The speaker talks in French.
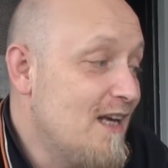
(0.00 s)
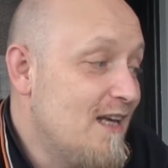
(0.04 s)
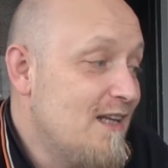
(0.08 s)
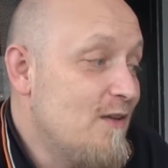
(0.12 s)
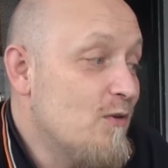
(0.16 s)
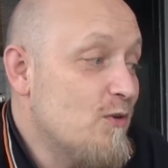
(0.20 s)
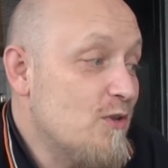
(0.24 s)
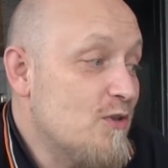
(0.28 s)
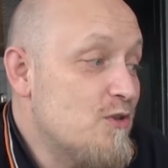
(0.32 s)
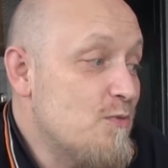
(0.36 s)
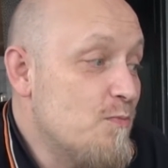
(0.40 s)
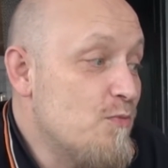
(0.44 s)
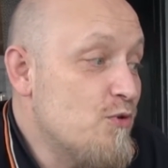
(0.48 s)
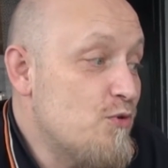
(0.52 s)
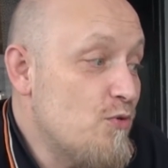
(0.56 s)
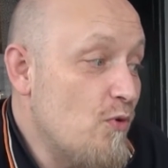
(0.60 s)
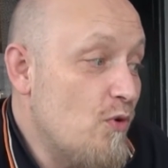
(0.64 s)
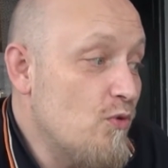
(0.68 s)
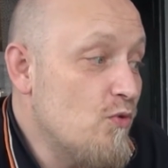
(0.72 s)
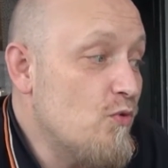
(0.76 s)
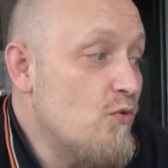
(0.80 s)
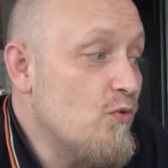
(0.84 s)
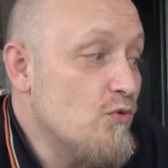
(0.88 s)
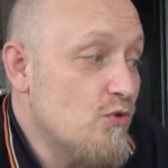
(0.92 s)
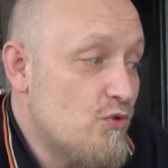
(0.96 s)
Donc je me suis
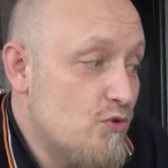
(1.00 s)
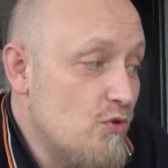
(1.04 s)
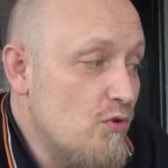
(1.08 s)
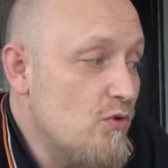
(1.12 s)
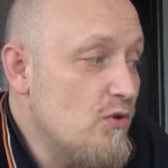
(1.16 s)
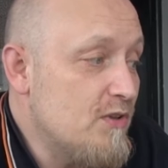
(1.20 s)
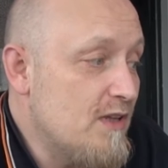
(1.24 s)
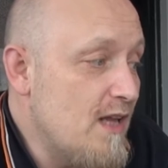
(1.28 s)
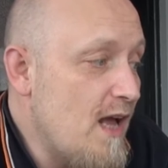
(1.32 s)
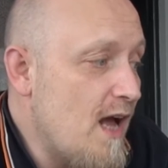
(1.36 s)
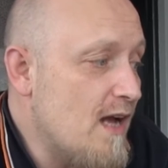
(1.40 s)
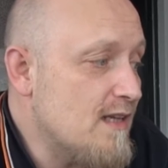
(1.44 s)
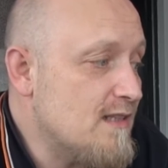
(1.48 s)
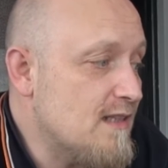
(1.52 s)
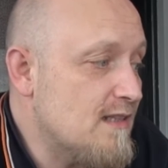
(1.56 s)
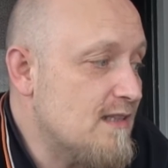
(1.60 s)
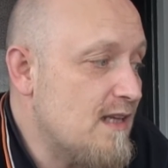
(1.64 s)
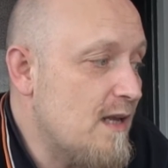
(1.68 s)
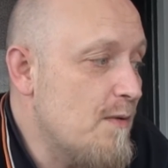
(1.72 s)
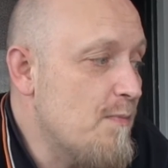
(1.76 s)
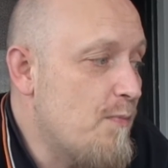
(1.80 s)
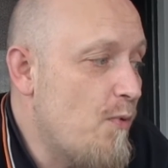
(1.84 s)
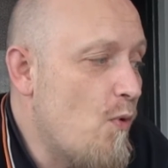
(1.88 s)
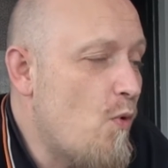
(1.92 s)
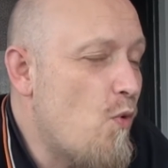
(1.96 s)
rendu compte sur le tard que ce
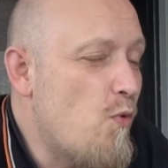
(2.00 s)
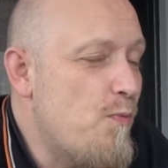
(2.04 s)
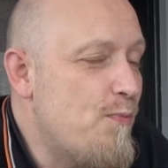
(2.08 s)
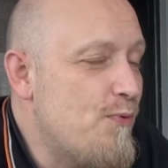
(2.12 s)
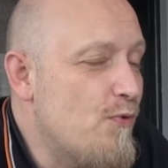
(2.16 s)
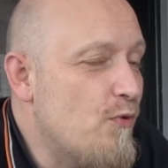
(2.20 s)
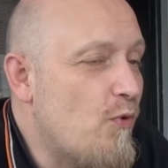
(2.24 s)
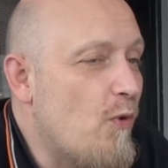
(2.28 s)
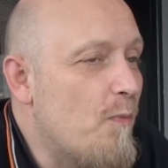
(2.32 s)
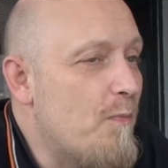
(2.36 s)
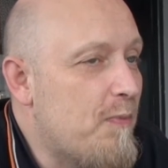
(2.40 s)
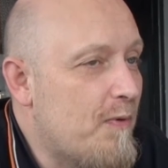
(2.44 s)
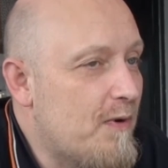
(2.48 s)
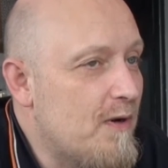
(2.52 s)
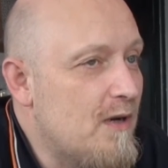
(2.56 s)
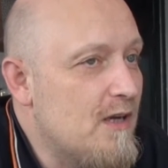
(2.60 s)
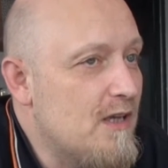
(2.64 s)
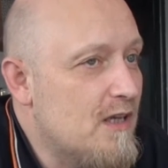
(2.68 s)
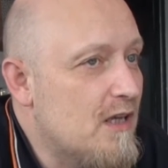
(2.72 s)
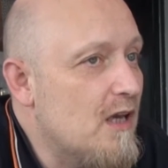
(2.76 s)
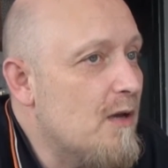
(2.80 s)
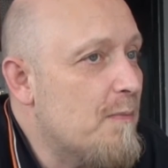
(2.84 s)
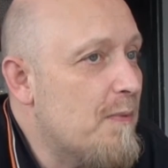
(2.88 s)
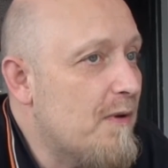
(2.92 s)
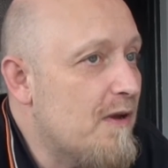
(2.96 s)
serait beaucoup plus
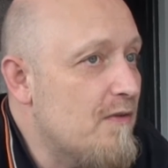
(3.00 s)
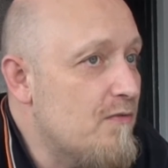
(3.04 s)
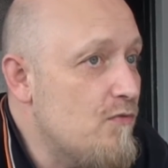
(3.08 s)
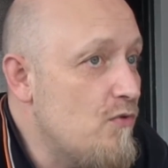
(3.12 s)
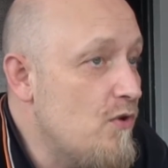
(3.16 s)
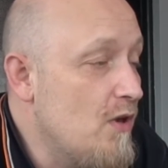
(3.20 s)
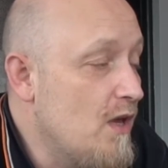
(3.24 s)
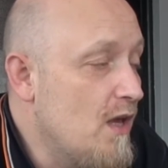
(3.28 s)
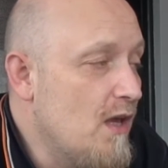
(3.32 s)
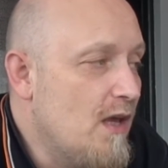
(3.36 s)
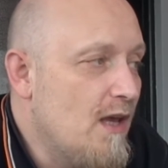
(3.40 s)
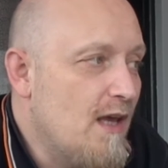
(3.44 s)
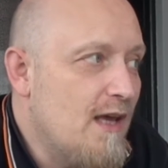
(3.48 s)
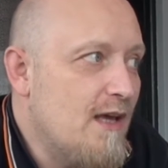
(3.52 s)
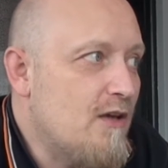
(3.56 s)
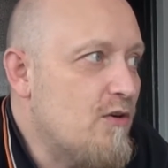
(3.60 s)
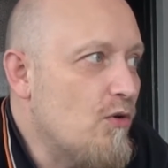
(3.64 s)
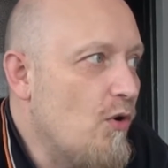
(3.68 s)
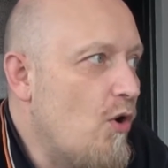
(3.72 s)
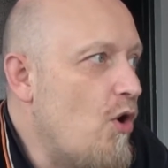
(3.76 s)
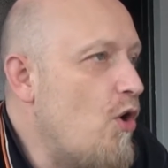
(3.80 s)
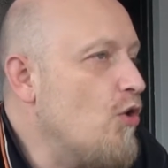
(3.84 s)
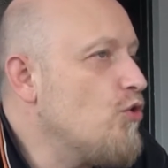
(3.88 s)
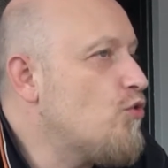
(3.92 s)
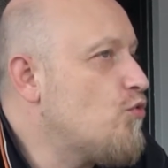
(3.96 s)
compliqué que prévu et
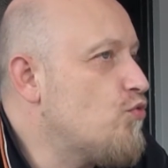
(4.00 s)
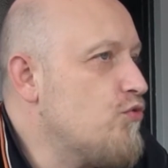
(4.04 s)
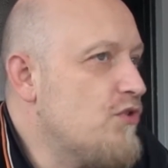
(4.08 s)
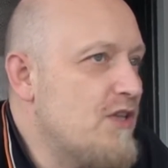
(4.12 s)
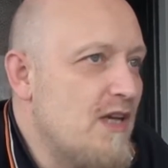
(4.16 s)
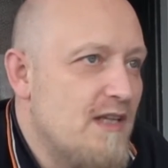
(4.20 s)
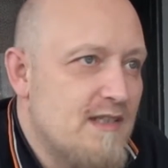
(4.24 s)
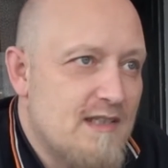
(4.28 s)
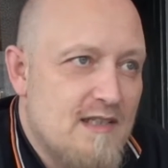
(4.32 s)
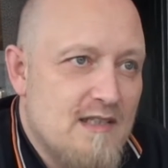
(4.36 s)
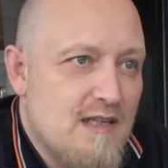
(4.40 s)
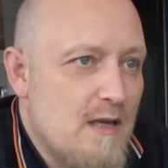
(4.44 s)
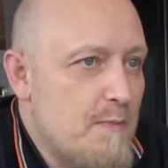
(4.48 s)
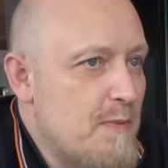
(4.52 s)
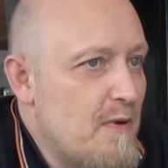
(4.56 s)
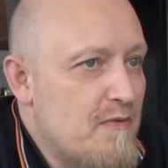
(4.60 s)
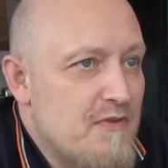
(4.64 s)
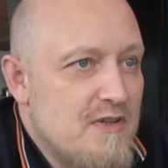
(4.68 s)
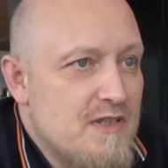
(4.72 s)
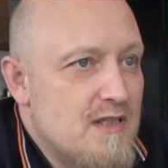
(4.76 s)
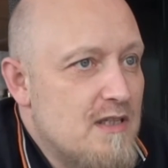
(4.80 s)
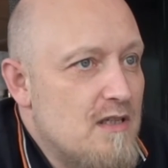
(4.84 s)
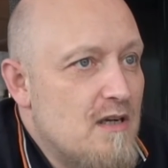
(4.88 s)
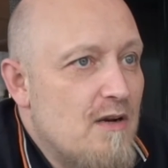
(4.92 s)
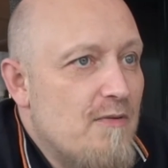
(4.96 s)
qu'en tout cas ce serait pas
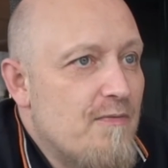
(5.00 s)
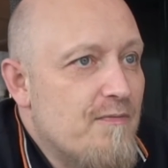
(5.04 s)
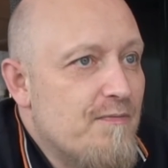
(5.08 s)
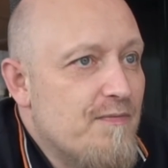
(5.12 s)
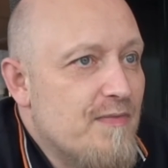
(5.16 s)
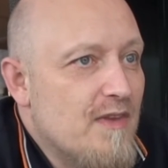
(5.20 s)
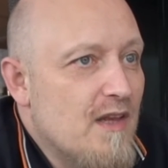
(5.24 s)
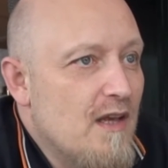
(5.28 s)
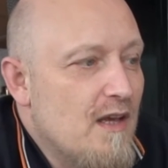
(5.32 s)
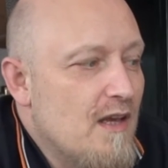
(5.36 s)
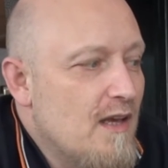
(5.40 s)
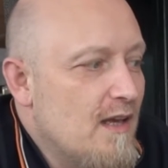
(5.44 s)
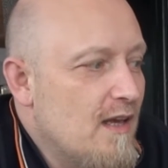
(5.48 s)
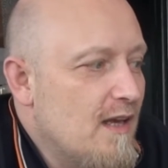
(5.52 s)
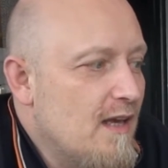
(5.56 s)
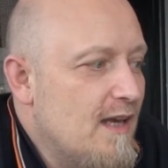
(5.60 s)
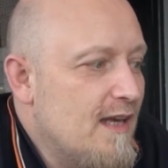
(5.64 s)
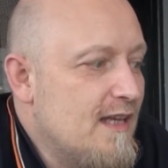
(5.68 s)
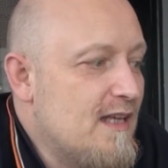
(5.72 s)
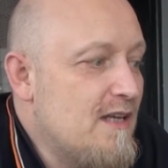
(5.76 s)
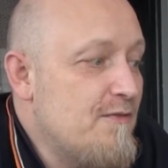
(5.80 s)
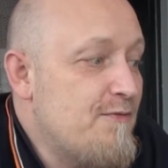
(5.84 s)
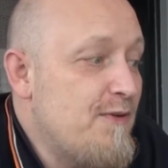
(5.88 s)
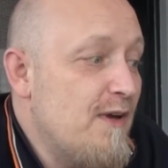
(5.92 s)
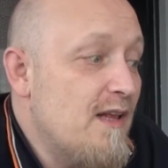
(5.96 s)
facile et
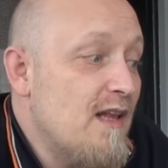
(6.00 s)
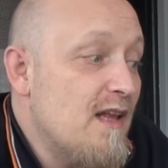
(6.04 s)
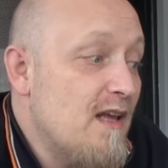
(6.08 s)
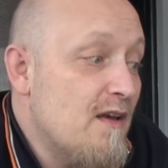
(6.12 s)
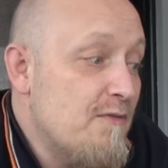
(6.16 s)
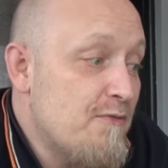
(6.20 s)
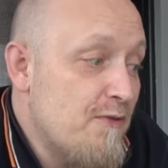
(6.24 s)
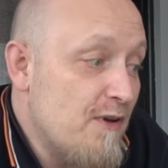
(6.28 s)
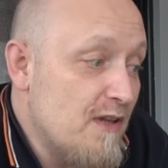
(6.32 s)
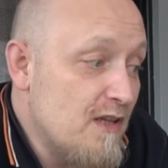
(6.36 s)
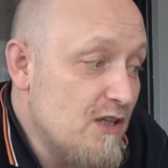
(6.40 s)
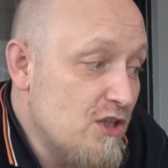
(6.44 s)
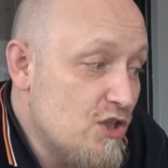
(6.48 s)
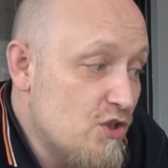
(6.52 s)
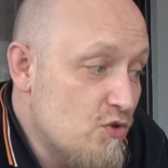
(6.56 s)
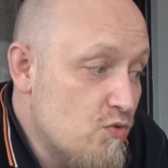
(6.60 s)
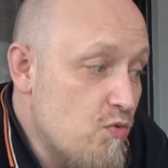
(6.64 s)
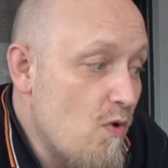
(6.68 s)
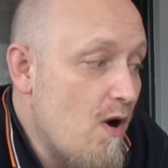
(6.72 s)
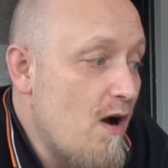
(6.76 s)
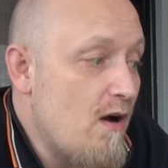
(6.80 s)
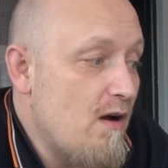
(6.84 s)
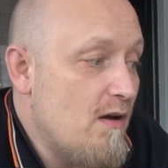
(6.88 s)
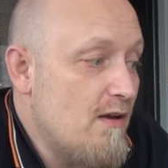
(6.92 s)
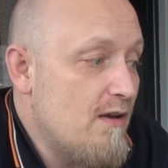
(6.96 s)
qu'il faudrait faire des
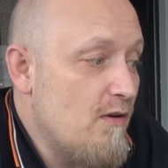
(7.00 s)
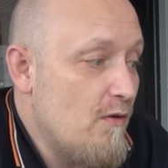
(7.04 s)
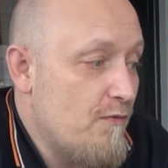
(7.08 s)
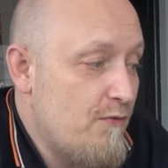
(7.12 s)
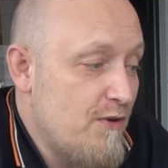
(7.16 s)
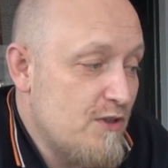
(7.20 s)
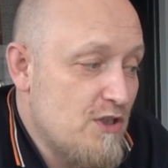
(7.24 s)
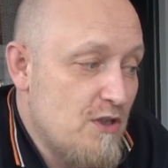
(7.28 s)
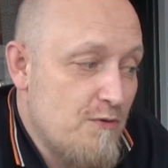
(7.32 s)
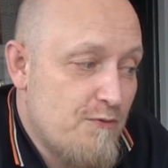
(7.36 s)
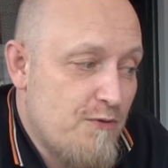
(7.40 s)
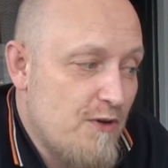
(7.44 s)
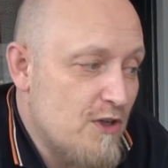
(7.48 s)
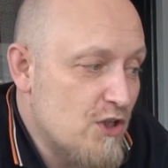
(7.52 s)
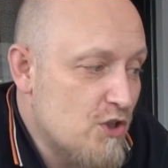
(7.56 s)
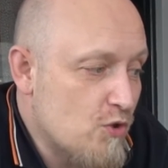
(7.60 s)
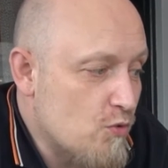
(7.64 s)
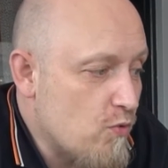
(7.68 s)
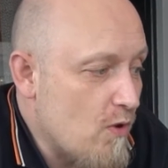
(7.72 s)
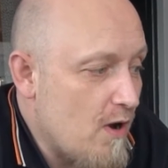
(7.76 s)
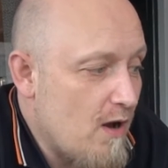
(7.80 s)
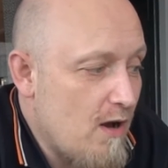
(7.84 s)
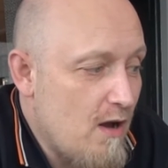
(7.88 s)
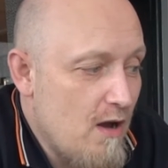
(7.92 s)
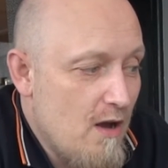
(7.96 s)
choix. Et en fait j'ai fait le
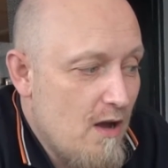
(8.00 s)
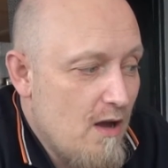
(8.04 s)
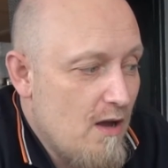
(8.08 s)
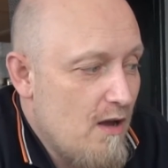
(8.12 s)
choix